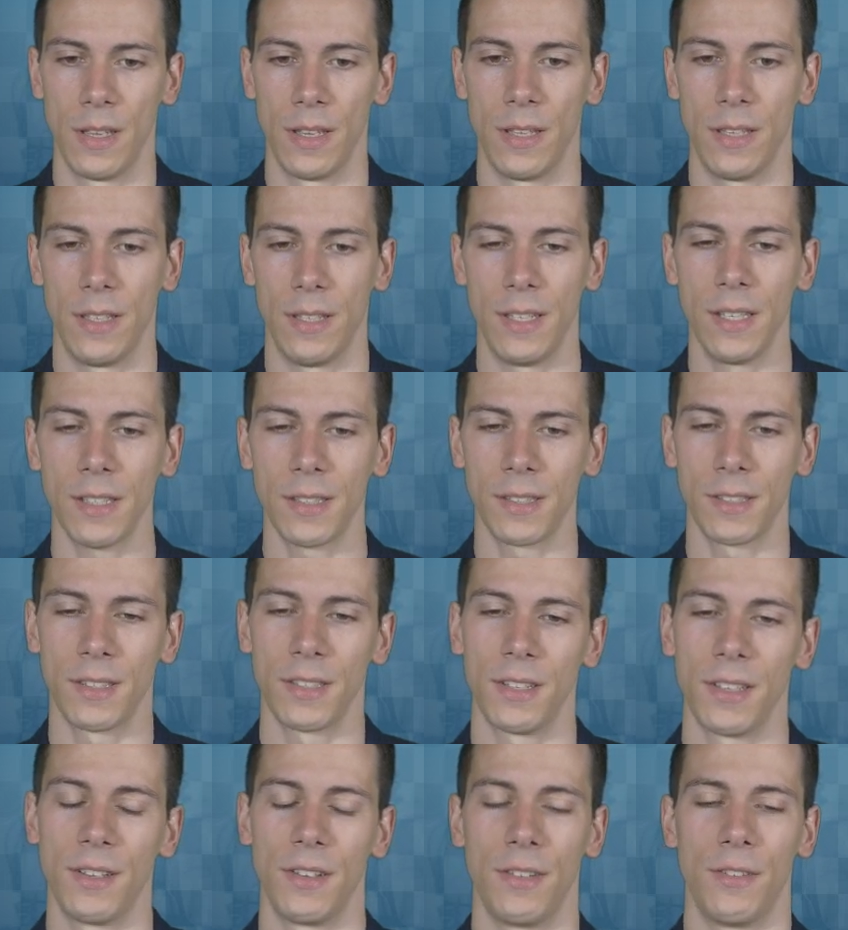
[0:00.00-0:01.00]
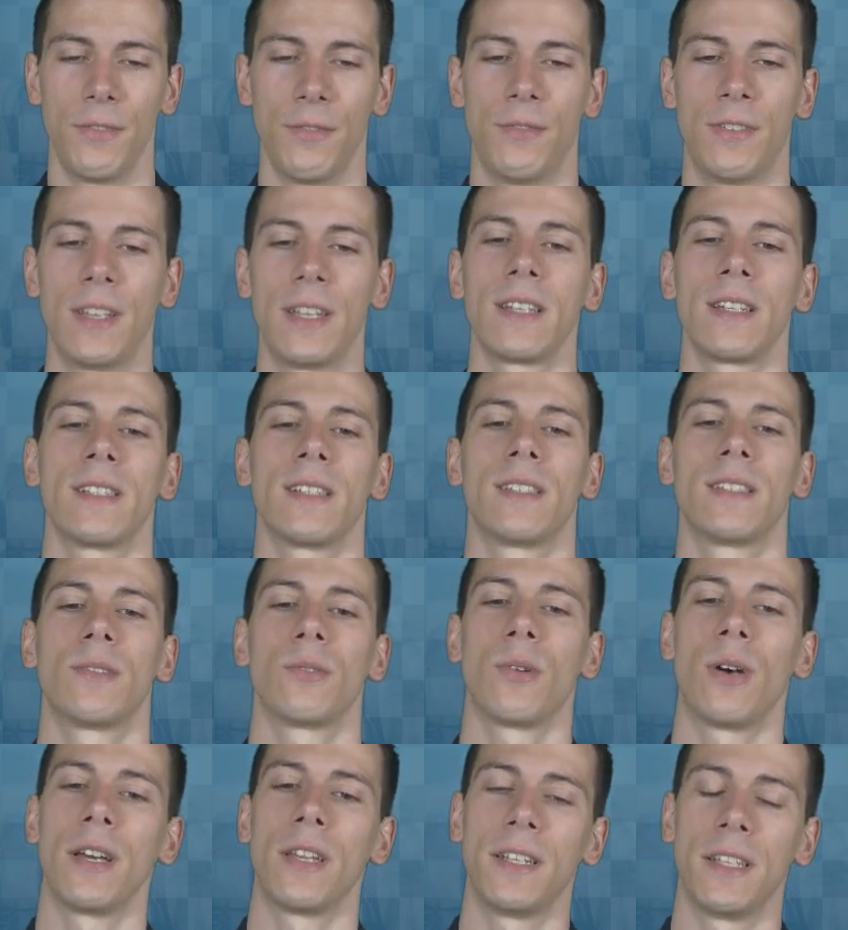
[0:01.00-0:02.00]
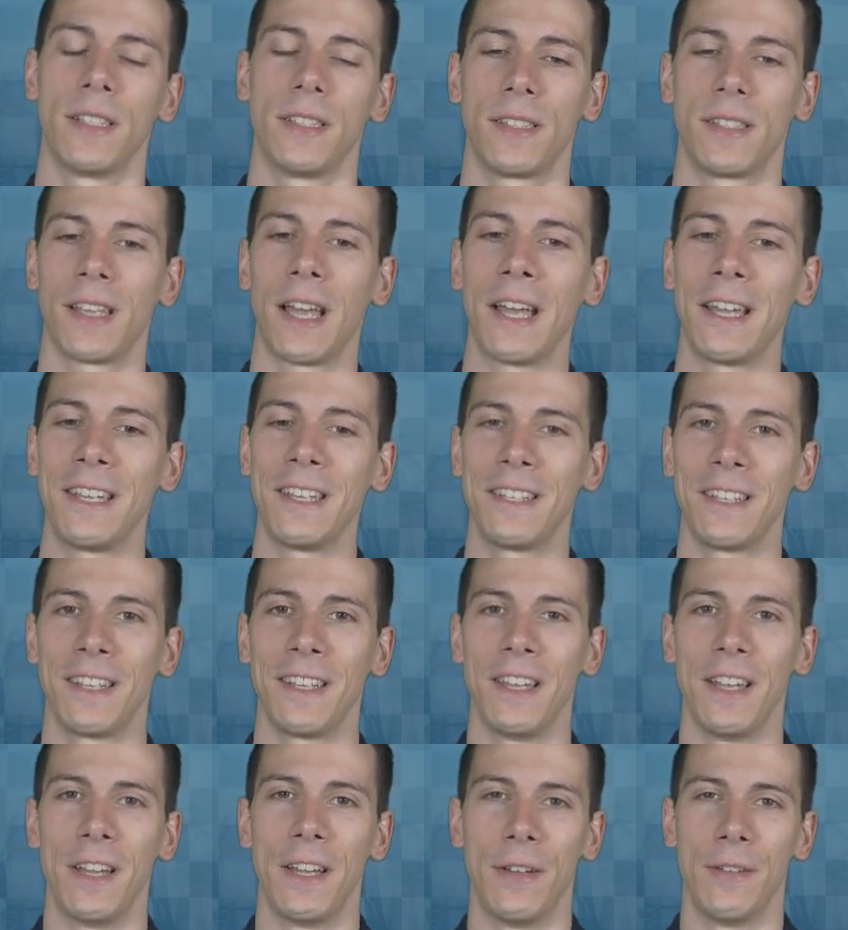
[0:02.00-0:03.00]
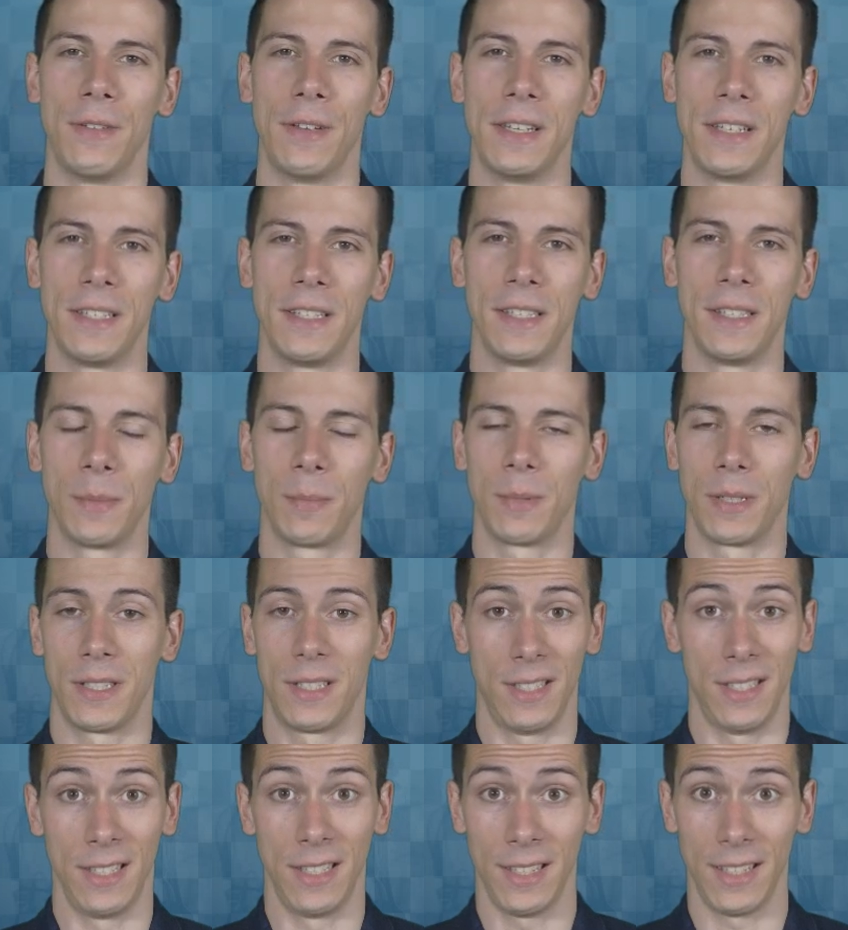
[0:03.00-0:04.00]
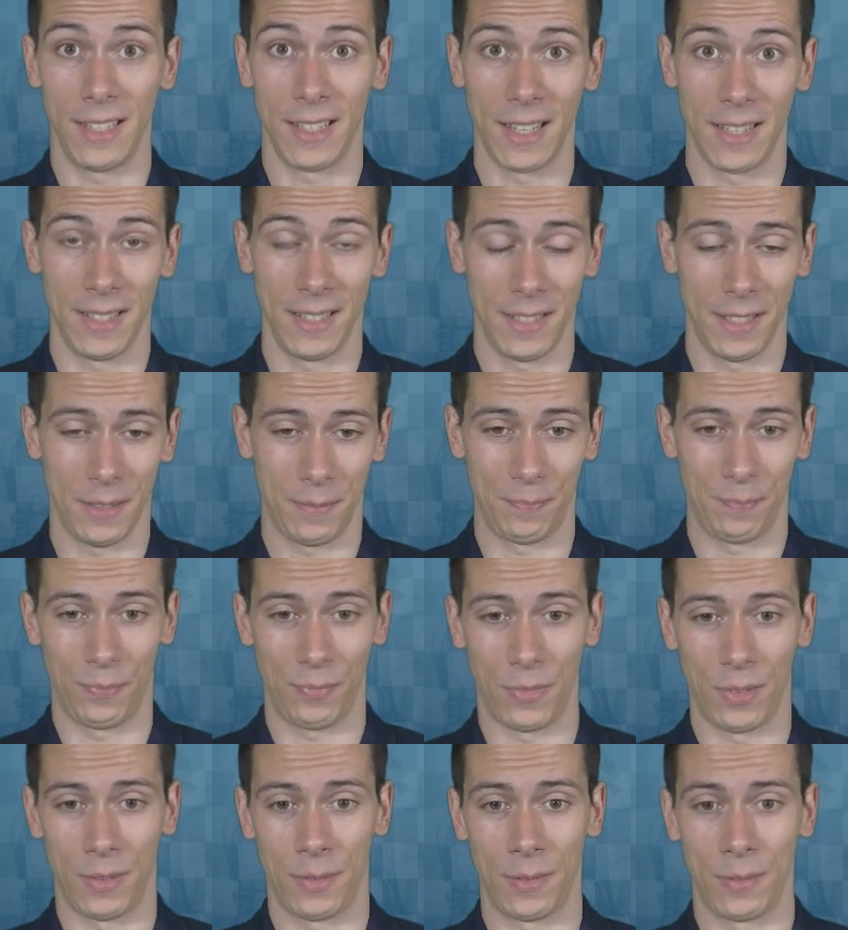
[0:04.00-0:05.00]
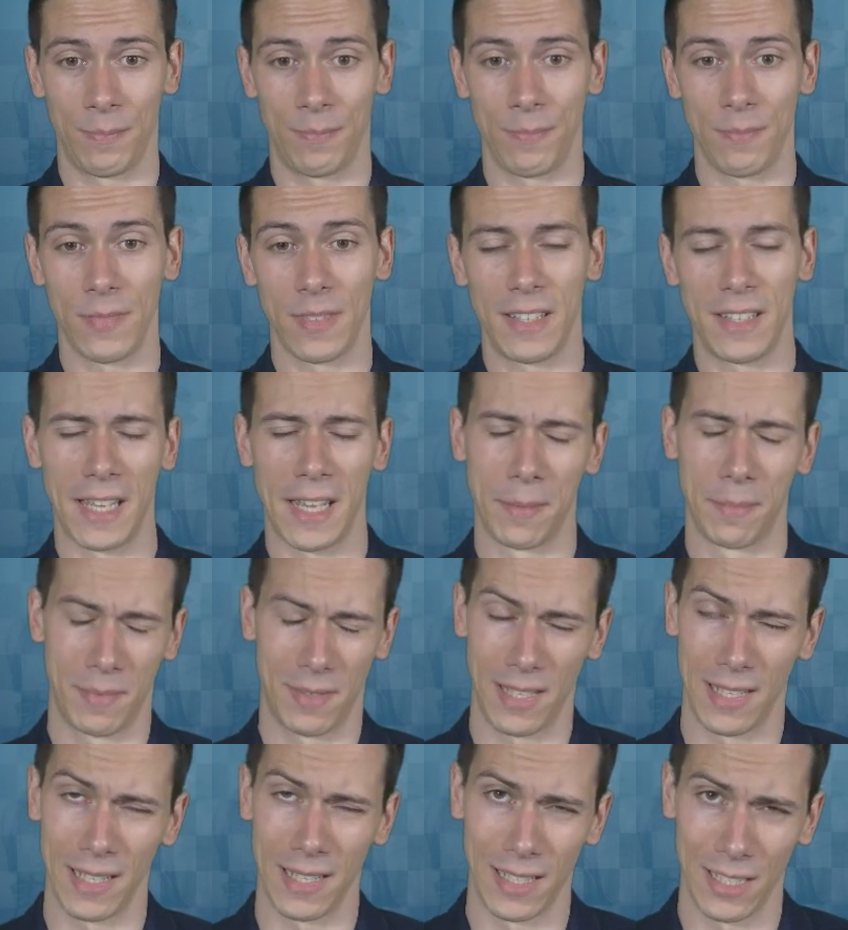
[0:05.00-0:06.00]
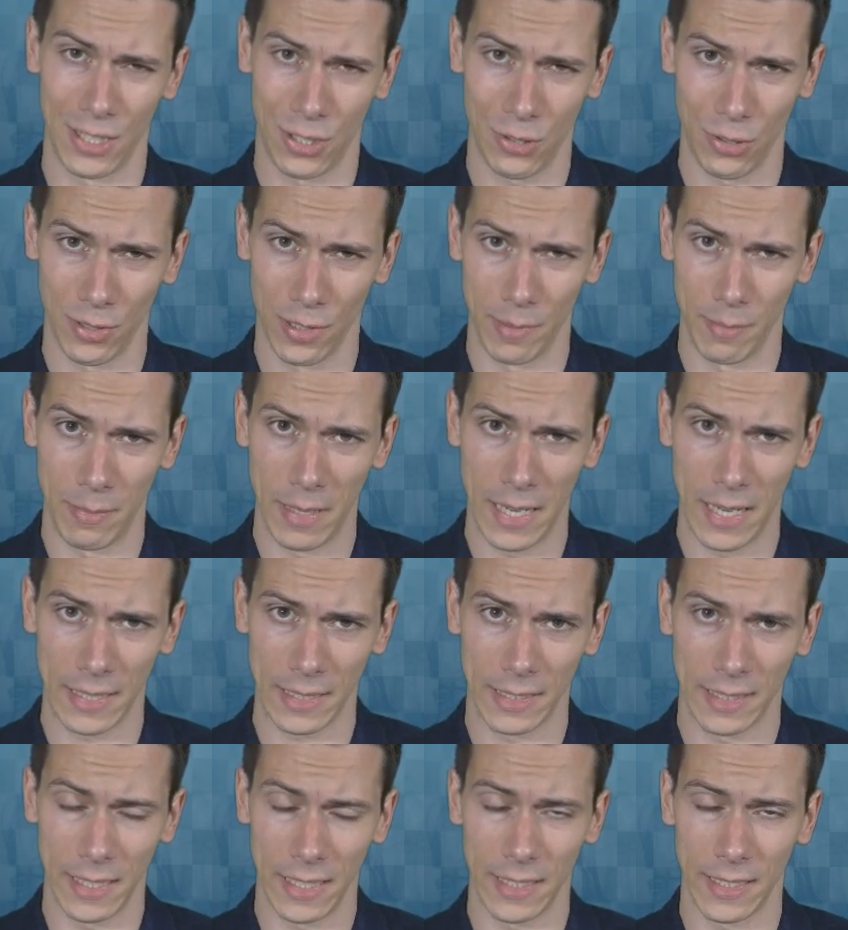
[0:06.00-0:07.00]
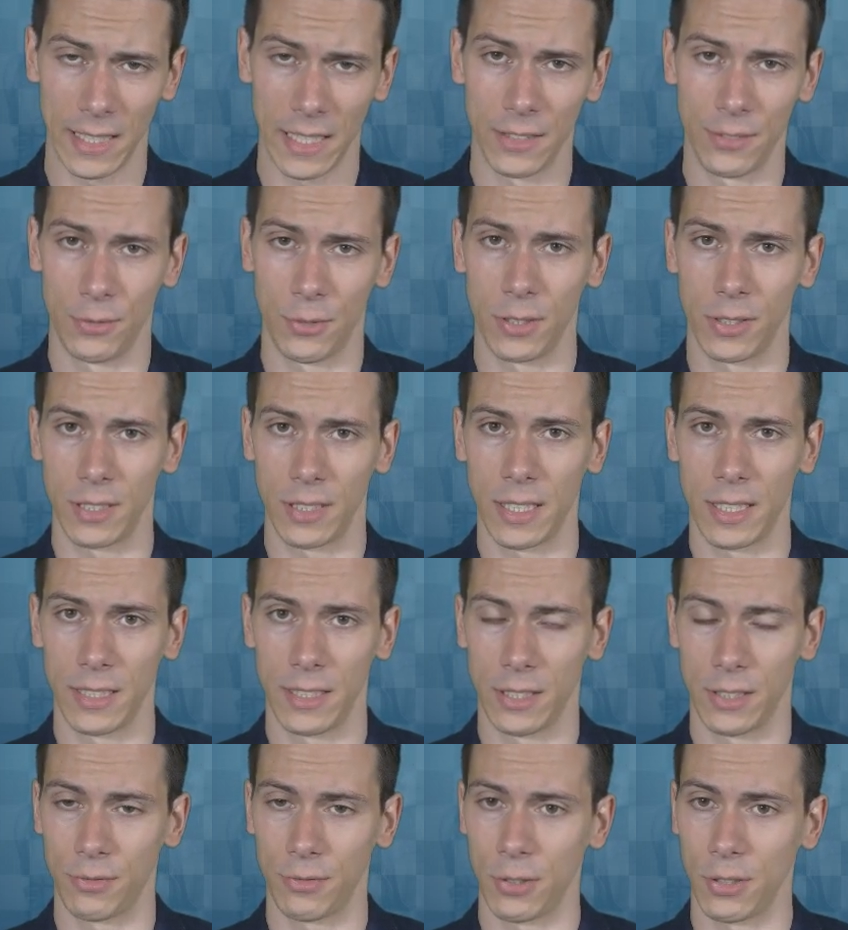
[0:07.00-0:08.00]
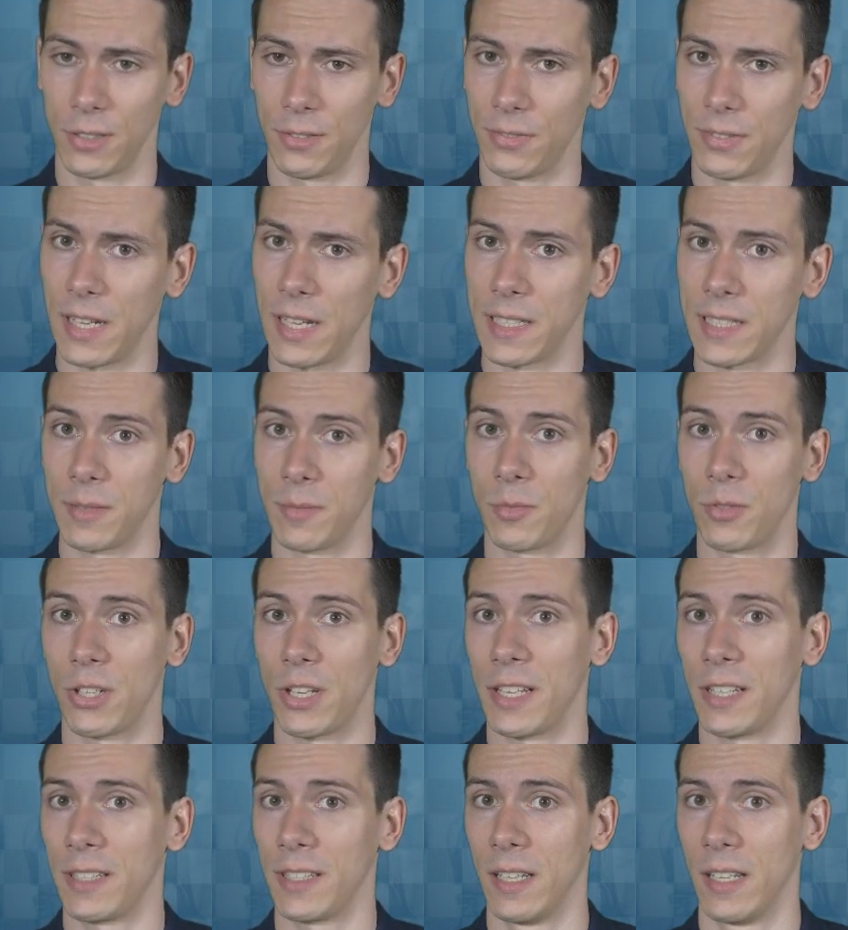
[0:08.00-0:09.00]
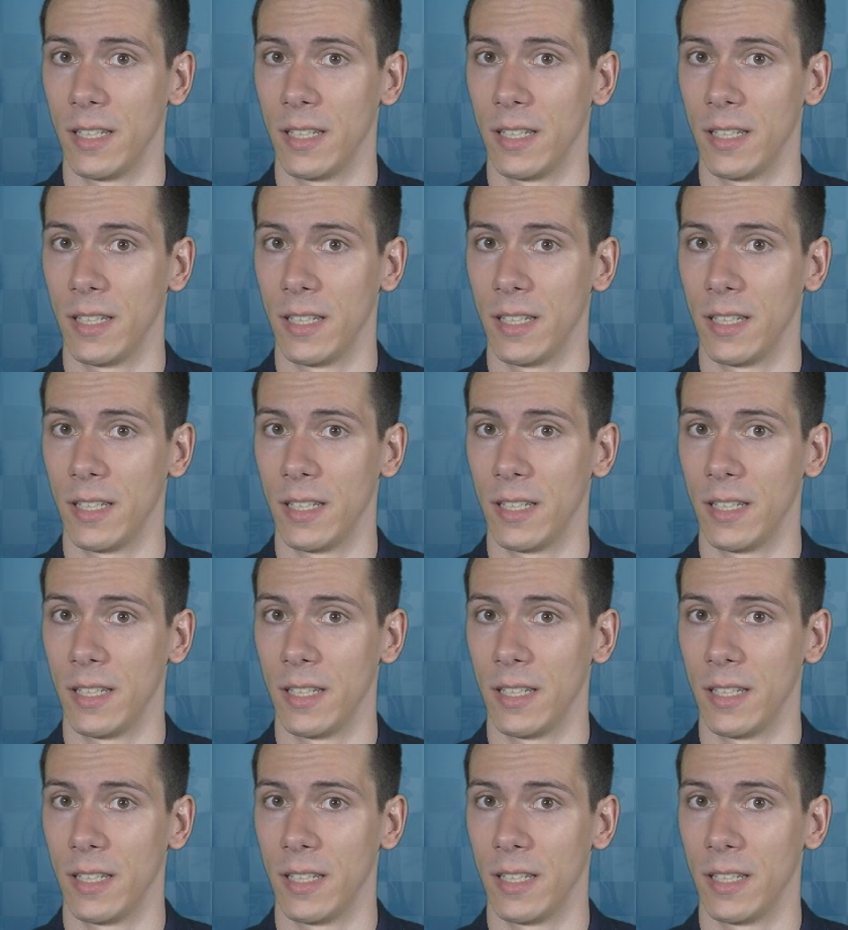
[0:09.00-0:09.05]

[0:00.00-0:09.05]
jetzt wäre es so an der Zeit, wenn ihr diese Partie nicht kennt hm, ihr habt sicherlich schon gemerkt, ja, ich antworte gar nicht auf eure Fragen im Chat.